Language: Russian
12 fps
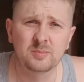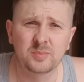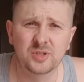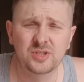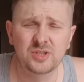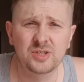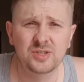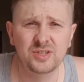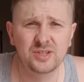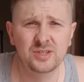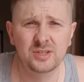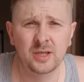почти
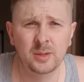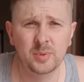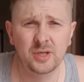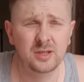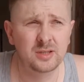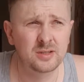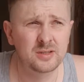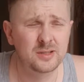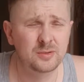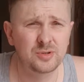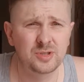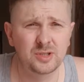середина апреля, на
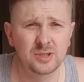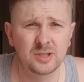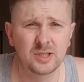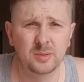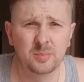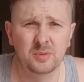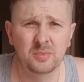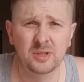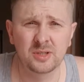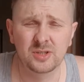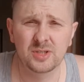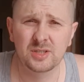следующей неделе,
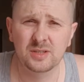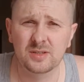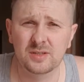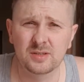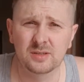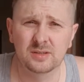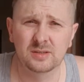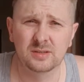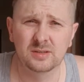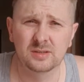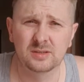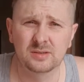примерно через
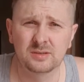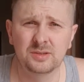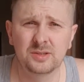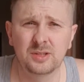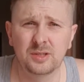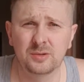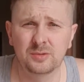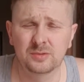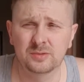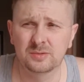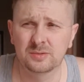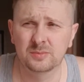э, неделю,
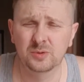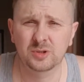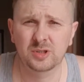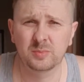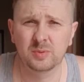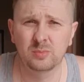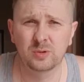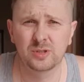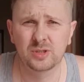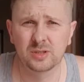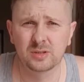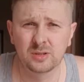немножко
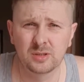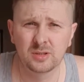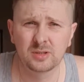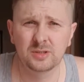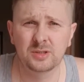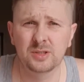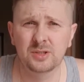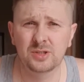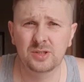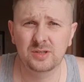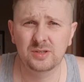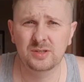побольше, дней
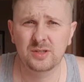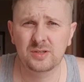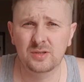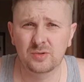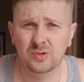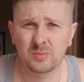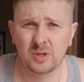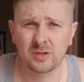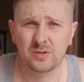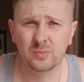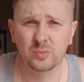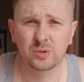через 10 уже
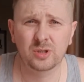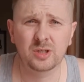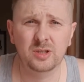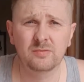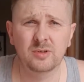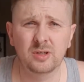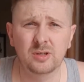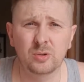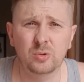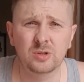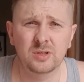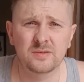максимум будет активный
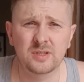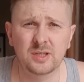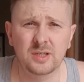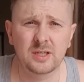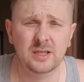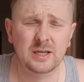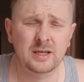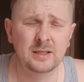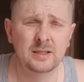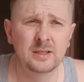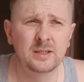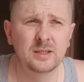ледоход на всех реках.
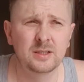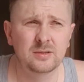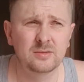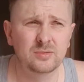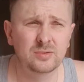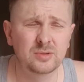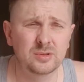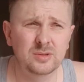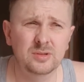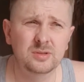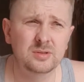Вот.